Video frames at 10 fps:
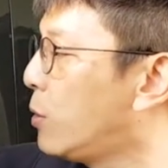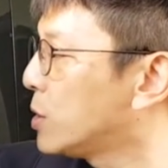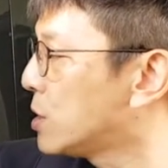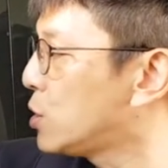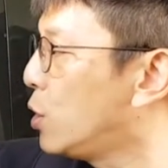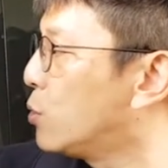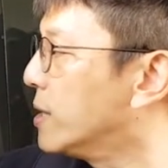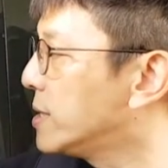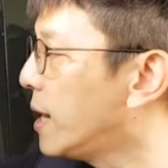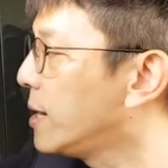或者是油管
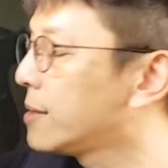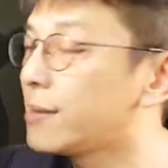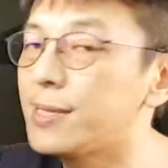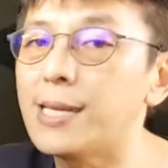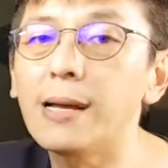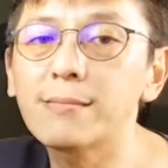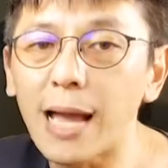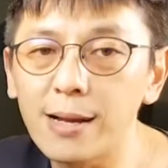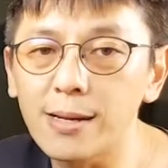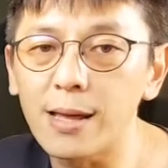样，相
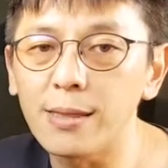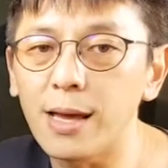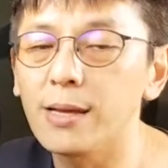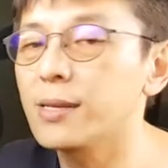当然啦。